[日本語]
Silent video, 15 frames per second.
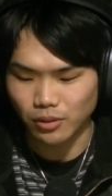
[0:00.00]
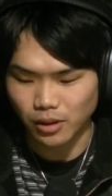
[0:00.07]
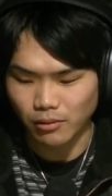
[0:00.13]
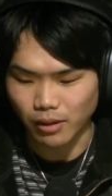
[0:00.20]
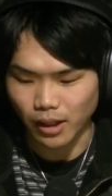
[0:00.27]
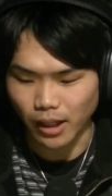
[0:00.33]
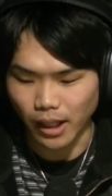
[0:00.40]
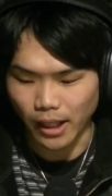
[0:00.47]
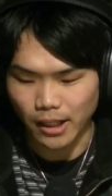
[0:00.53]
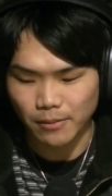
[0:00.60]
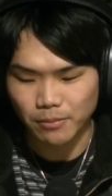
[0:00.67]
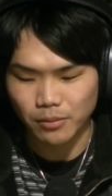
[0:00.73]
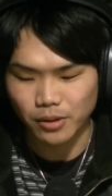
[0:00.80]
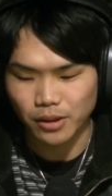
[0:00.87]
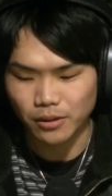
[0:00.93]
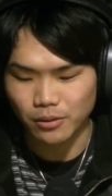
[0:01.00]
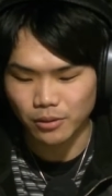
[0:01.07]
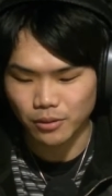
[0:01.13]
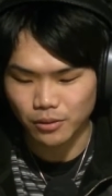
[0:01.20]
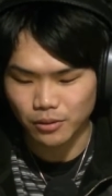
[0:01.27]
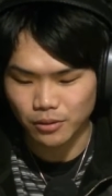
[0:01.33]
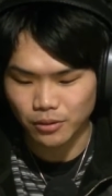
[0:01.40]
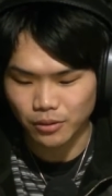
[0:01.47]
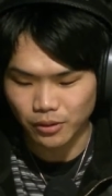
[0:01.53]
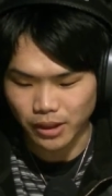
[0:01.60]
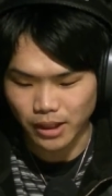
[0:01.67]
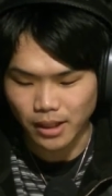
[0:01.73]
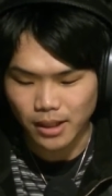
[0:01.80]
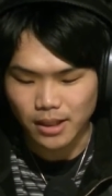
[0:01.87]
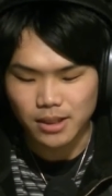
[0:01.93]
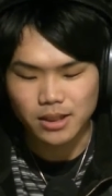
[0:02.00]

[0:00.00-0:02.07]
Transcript: てはエイプリルフールより